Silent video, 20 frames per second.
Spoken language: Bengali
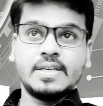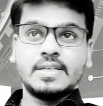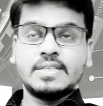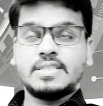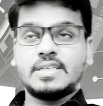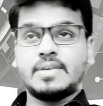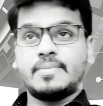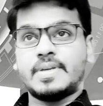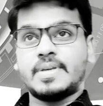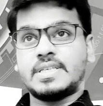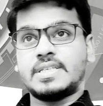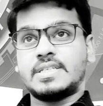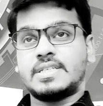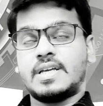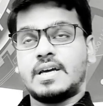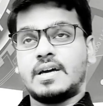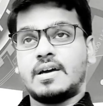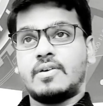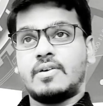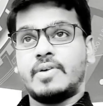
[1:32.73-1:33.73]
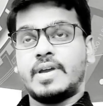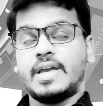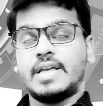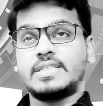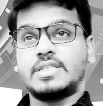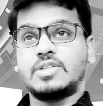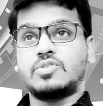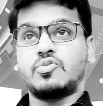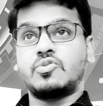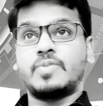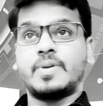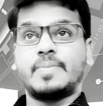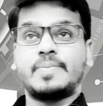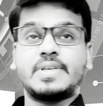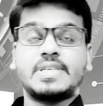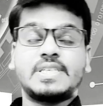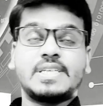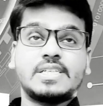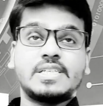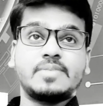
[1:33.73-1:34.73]
সে মেসেজটা হয়ে যাচ্ছে টু ফিফটি
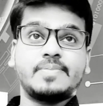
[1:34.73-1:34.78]
সিক্স